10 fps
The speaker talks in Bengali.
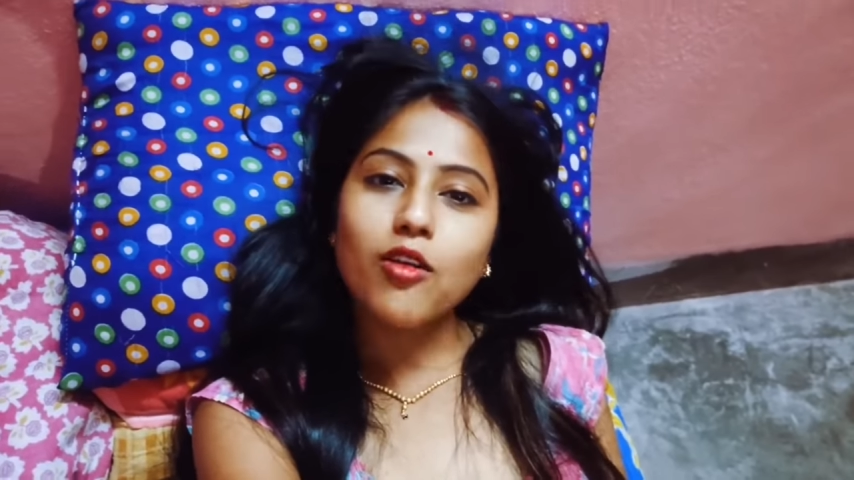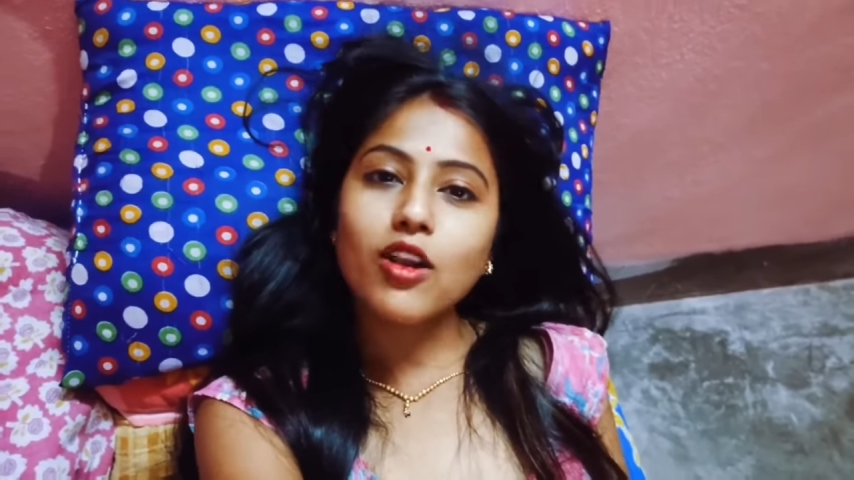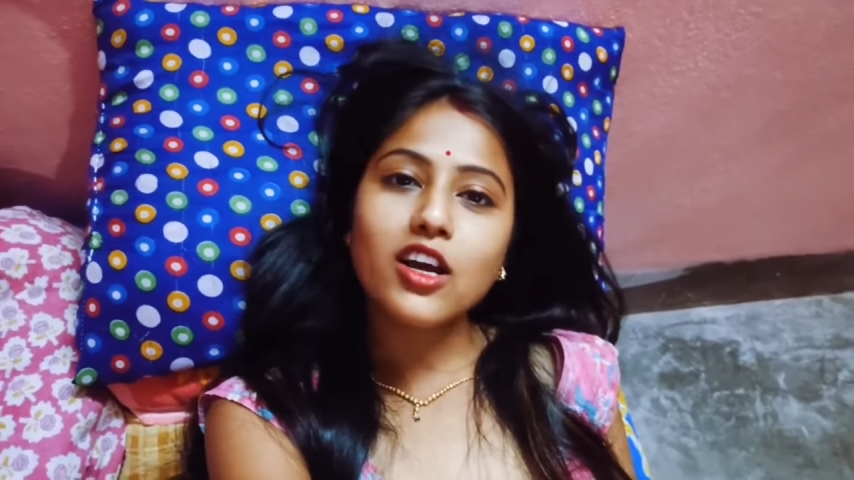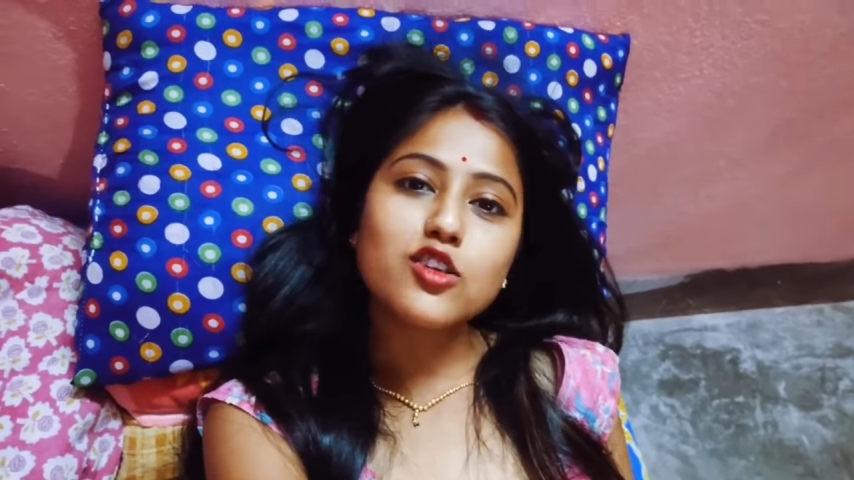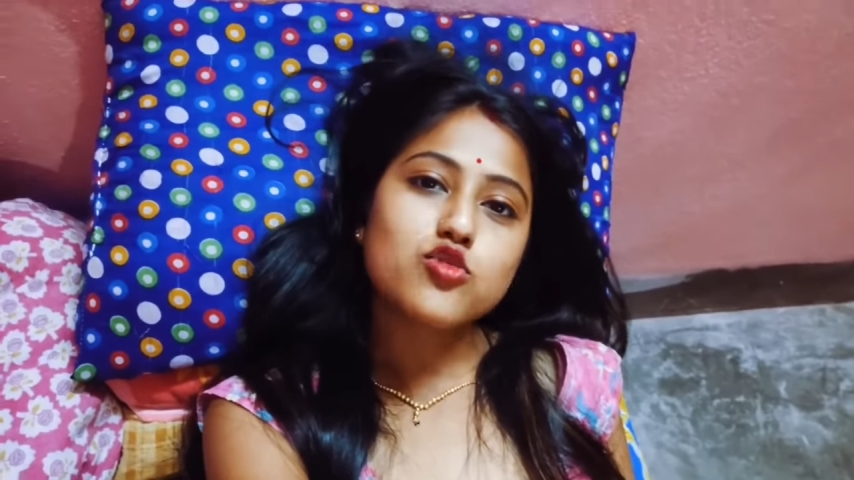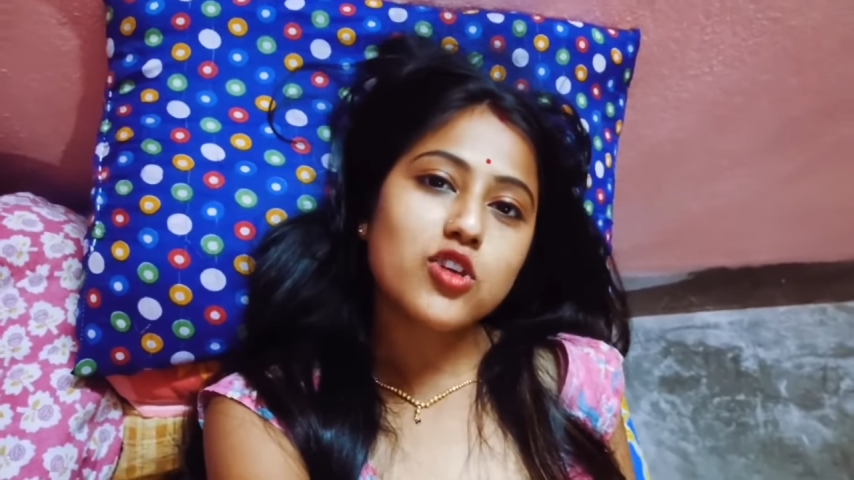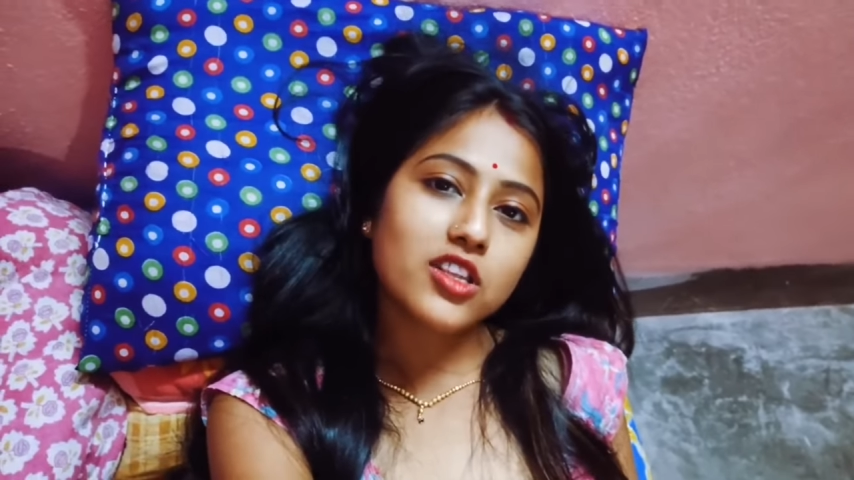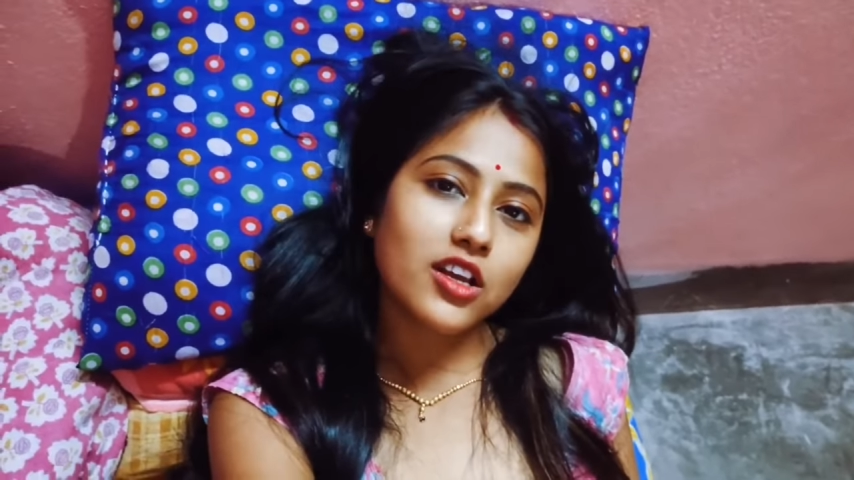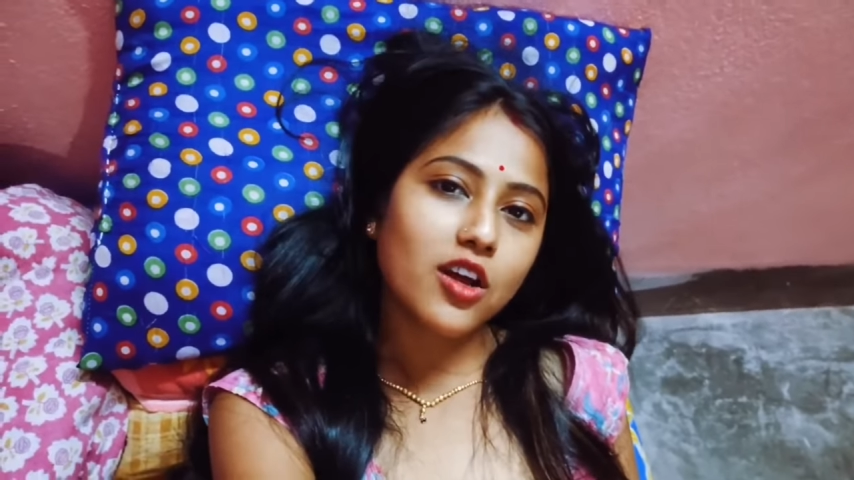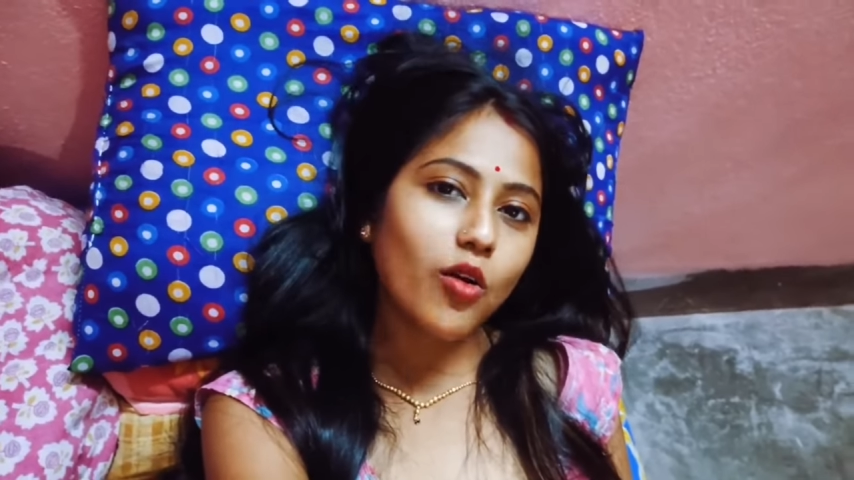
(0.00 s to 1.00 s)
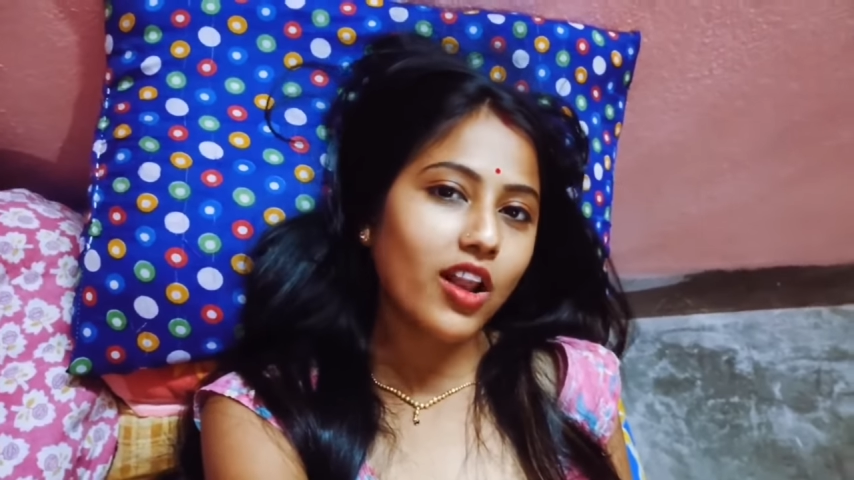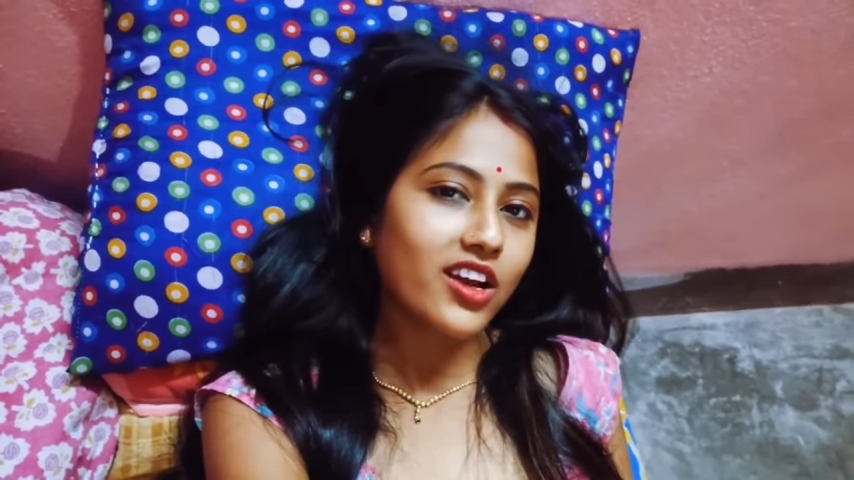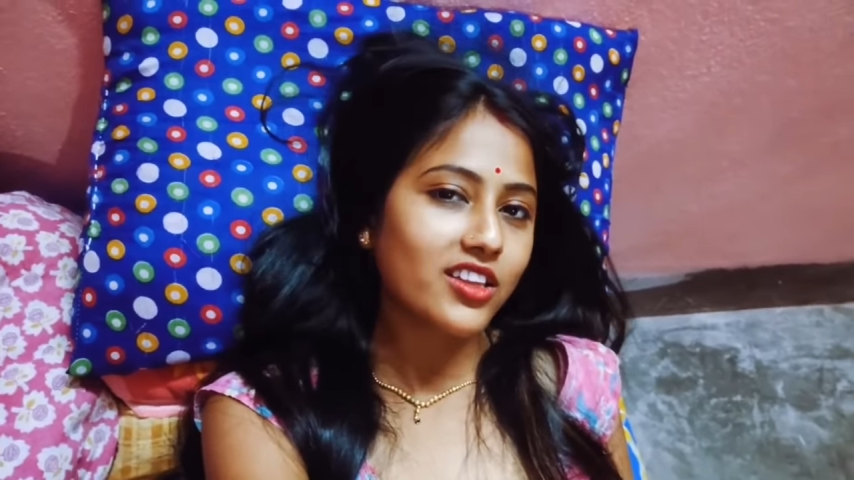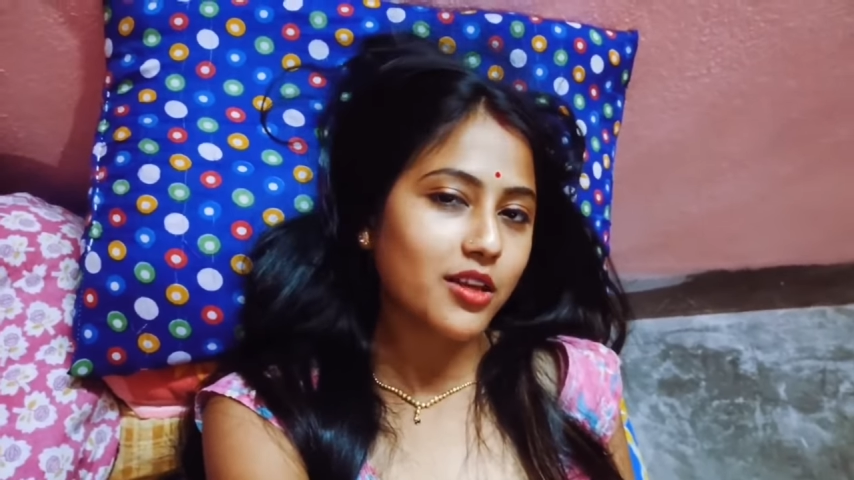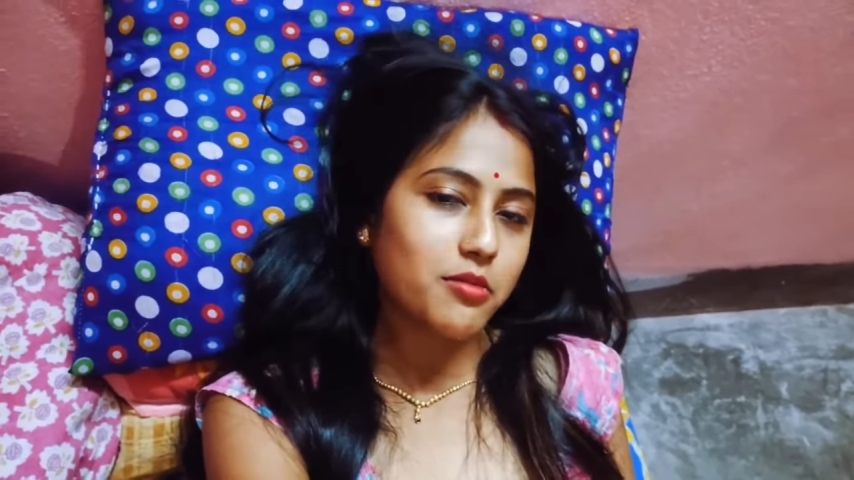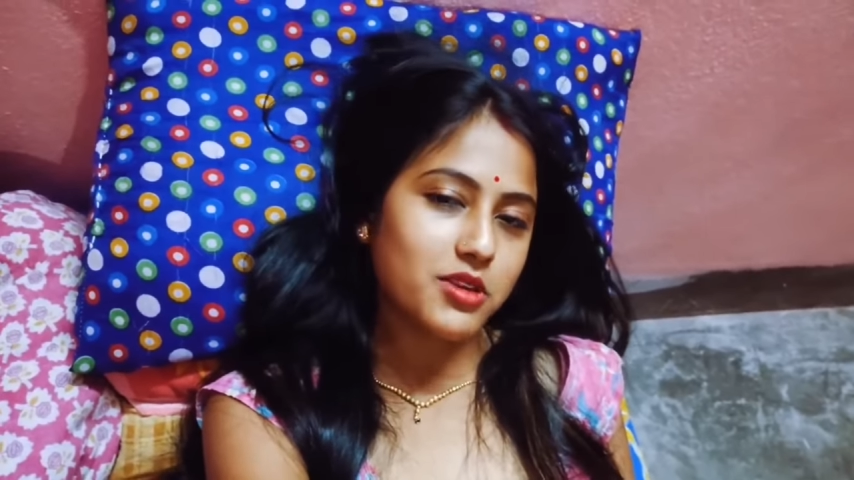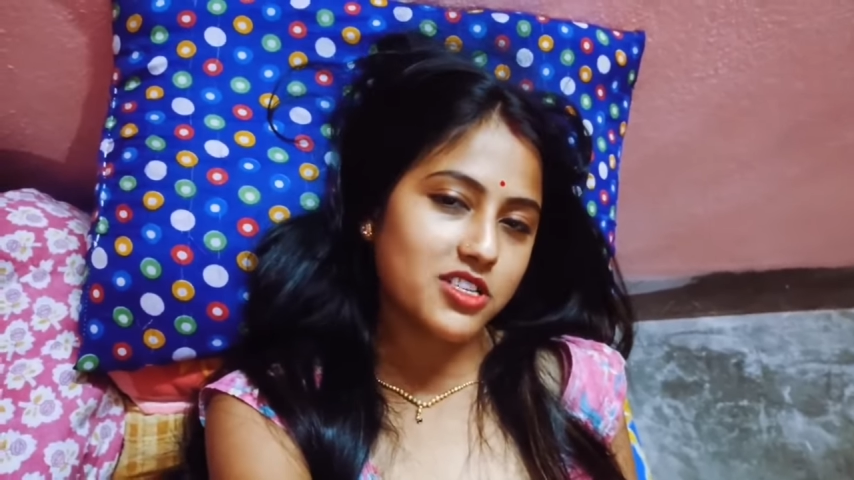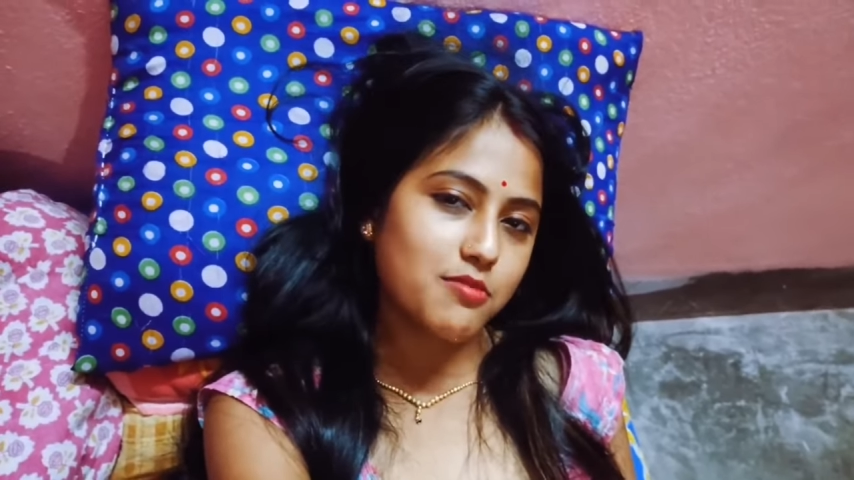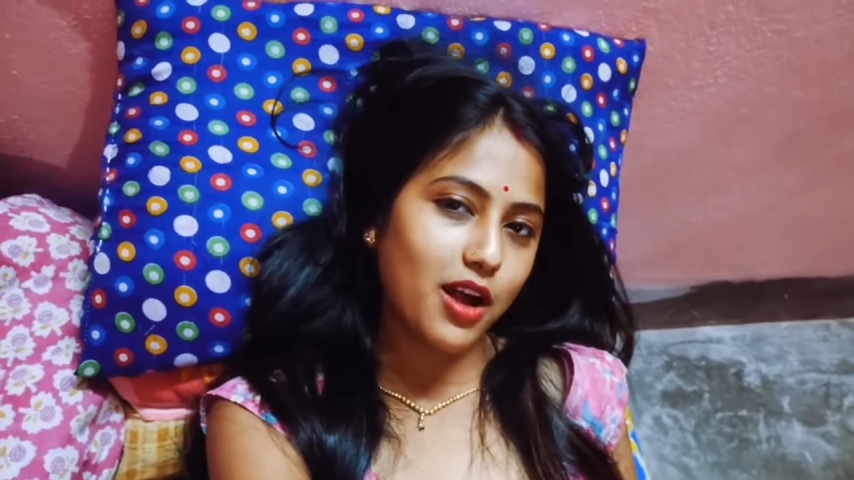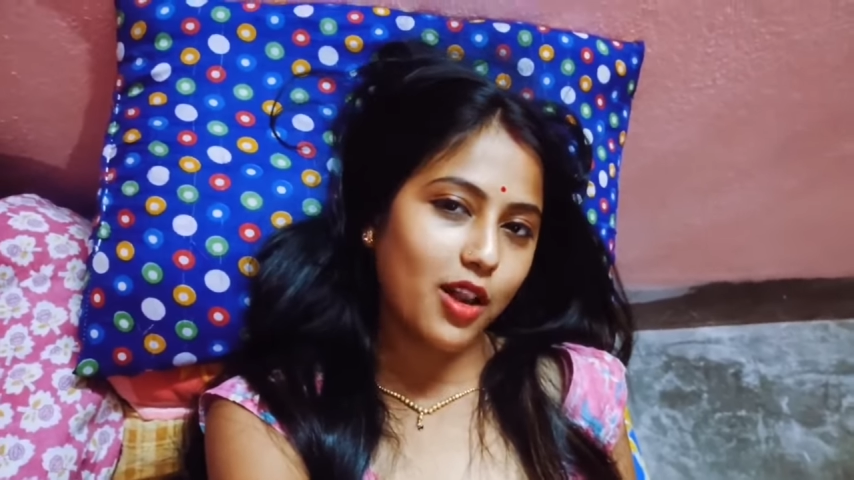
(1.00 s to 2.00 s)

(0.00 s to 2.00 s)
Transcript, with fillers: ভালো লাগে শুয়ে থেকে কলা খেতে আমি বেশি